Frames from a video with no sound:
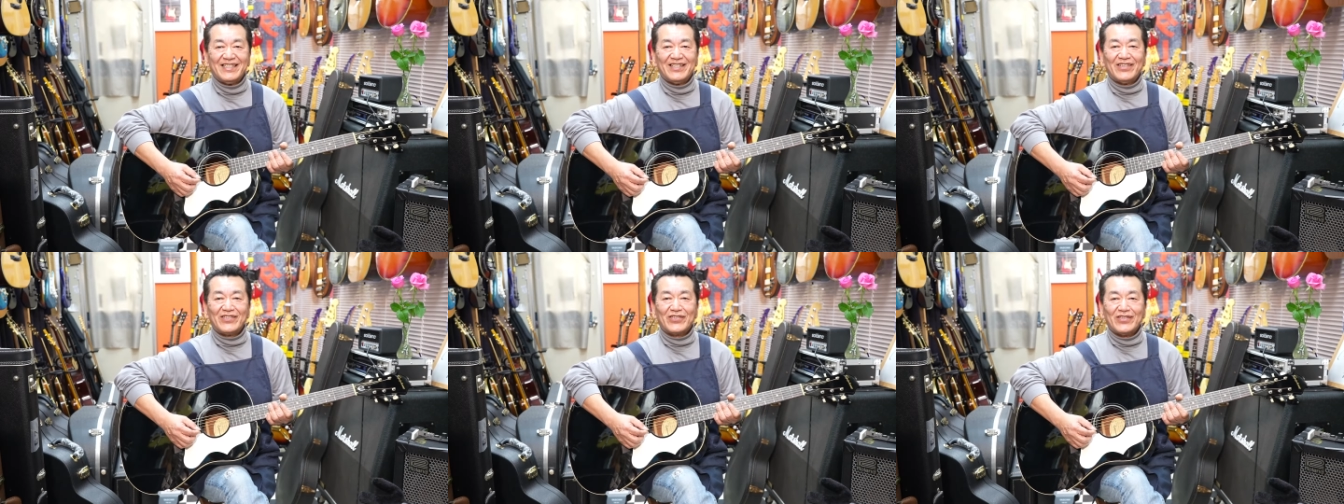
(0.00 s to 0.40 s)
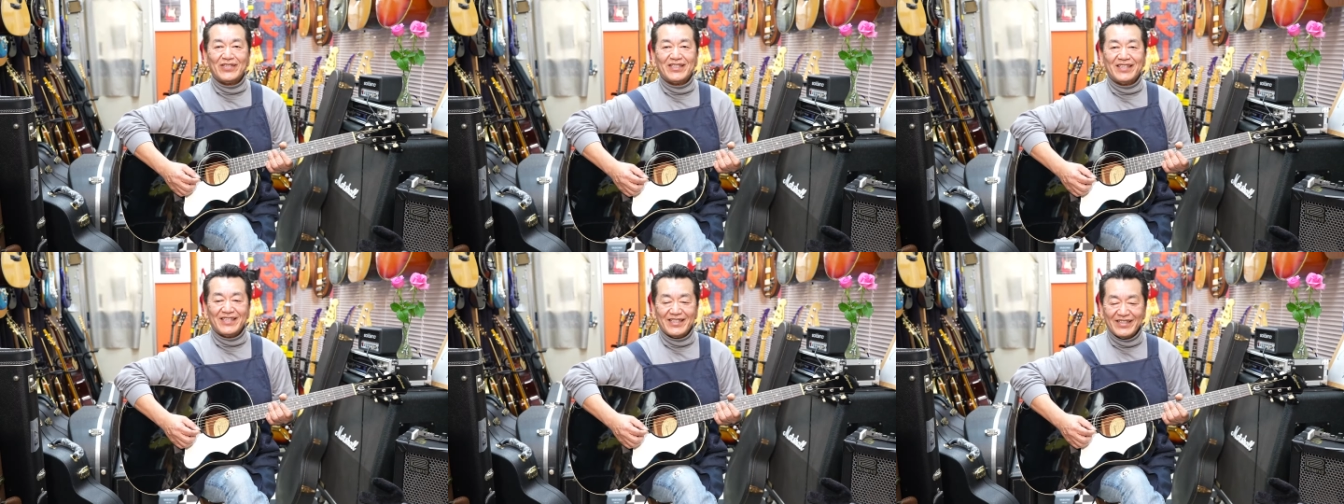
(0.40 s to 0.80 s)
よろしくお
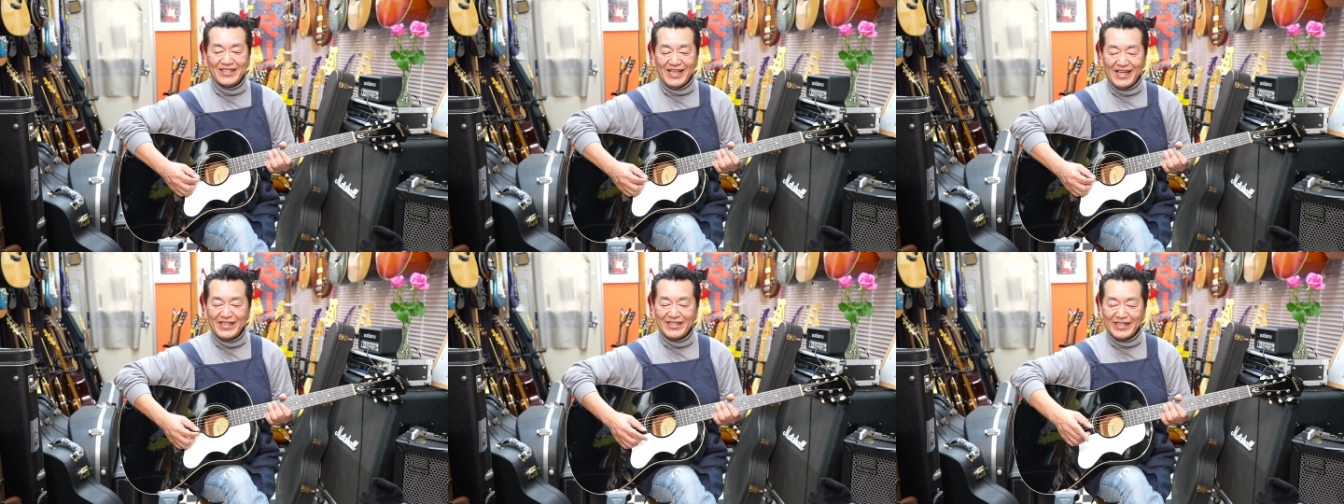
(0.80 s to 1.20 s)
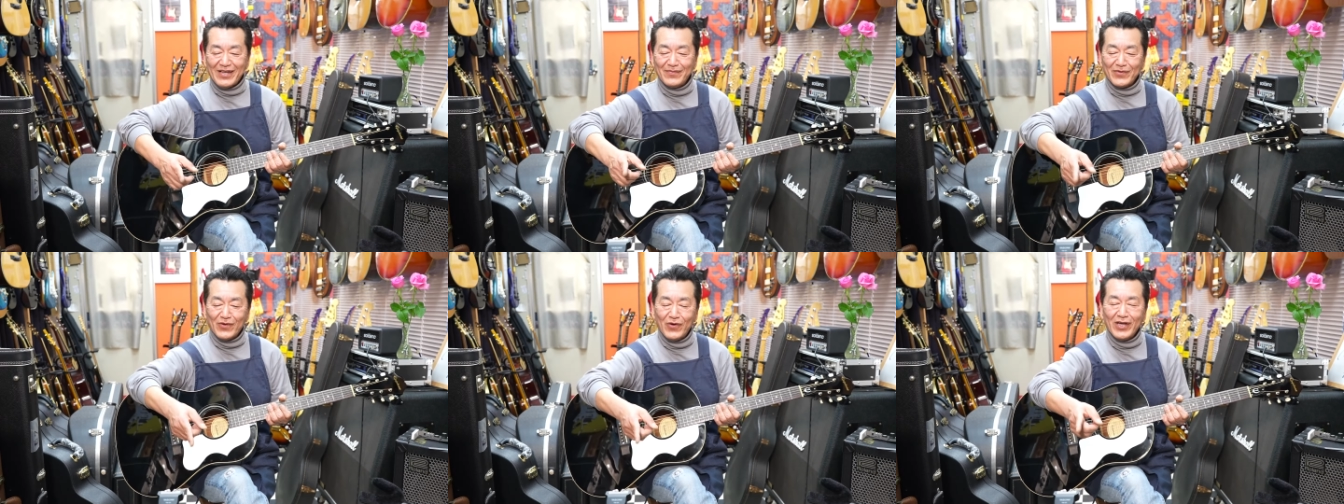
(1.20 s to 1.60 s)
願いします
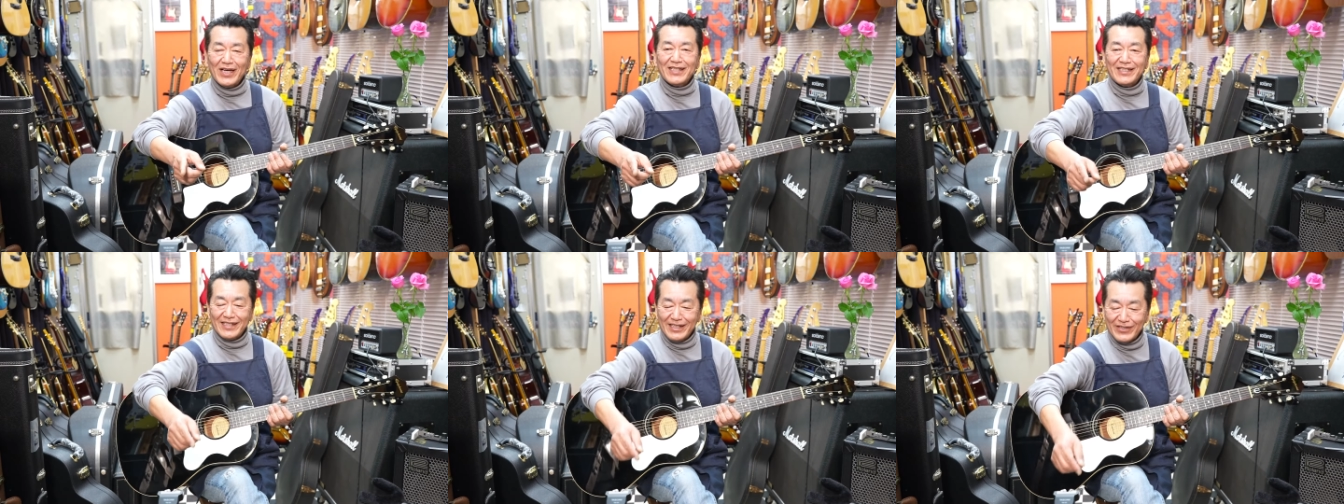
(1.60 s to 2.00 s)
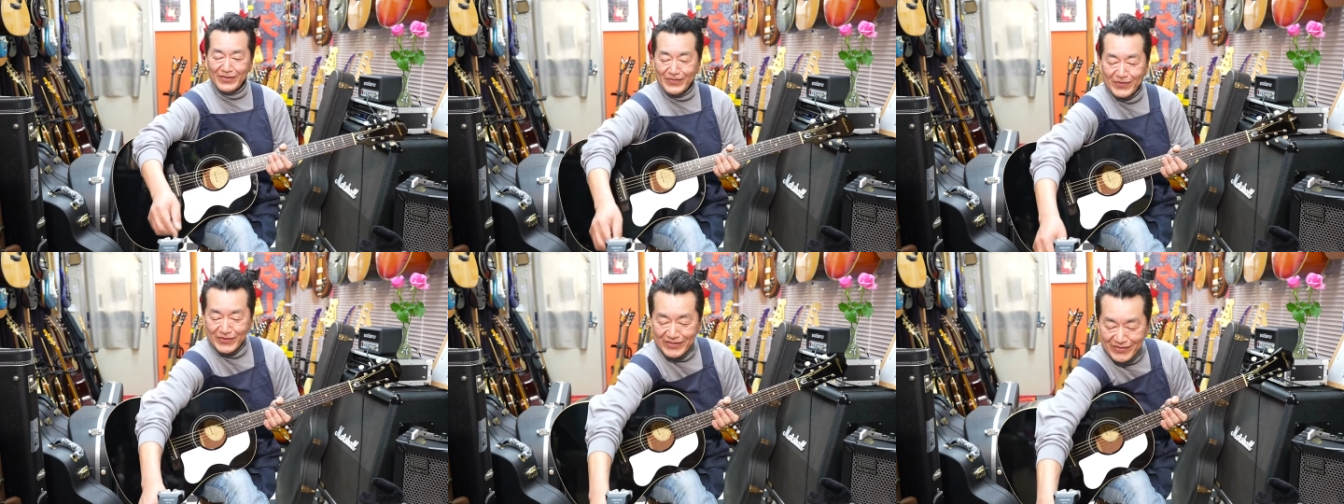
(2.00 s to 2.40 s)
多分声入ってない
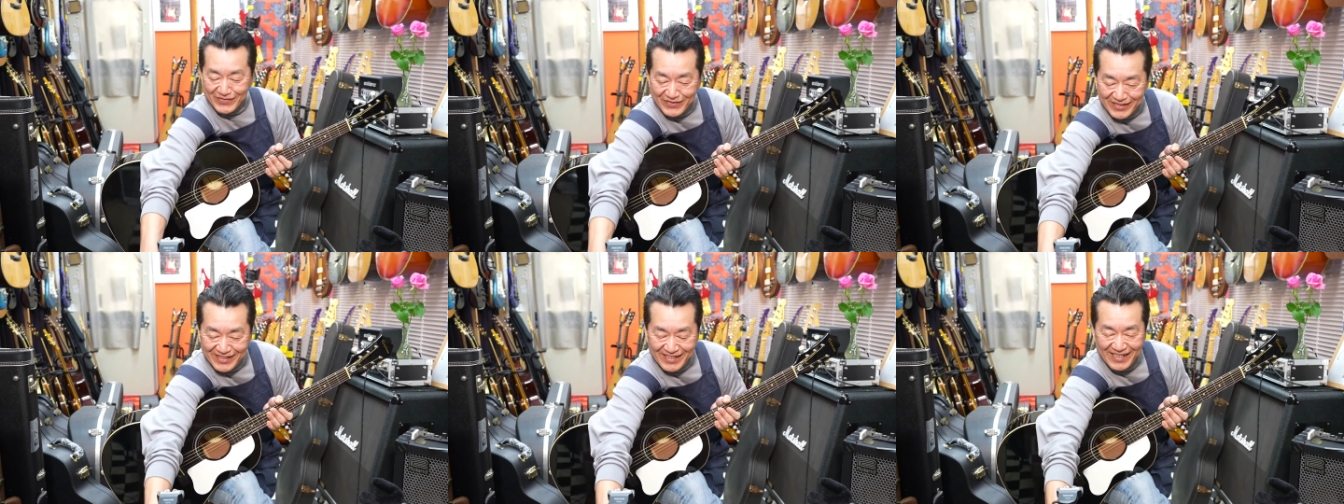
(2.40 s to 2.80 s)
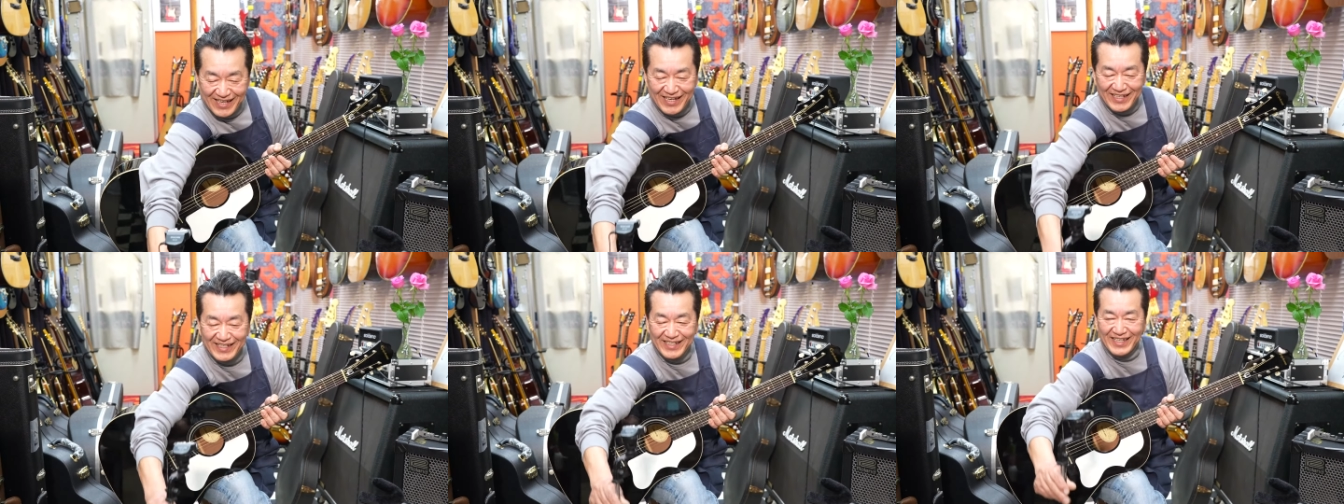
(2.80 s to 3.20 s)
と思うちょっと、えは
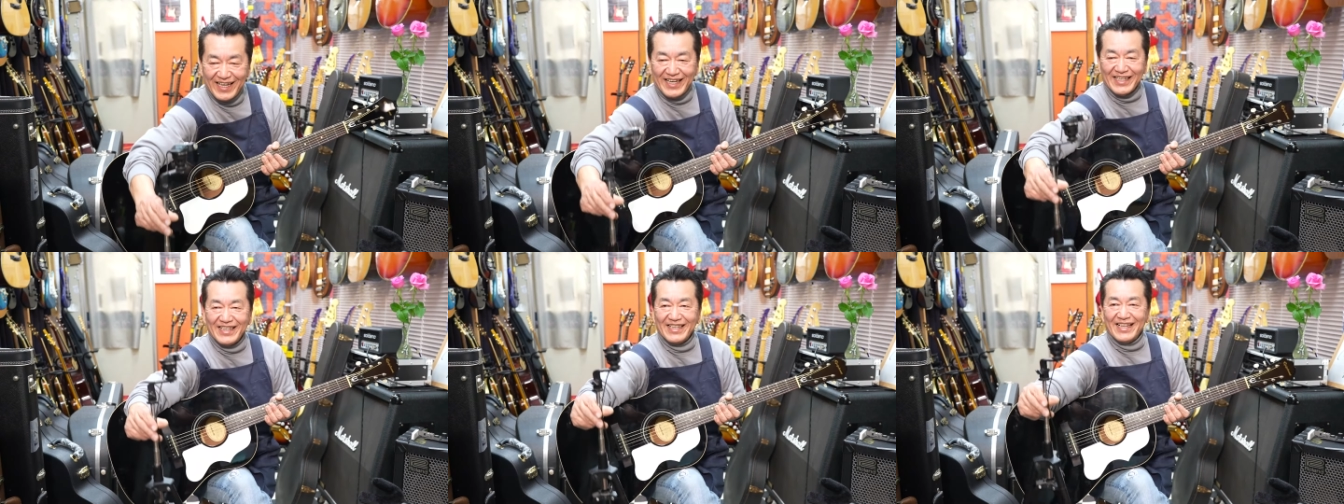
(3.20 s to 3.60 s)
いは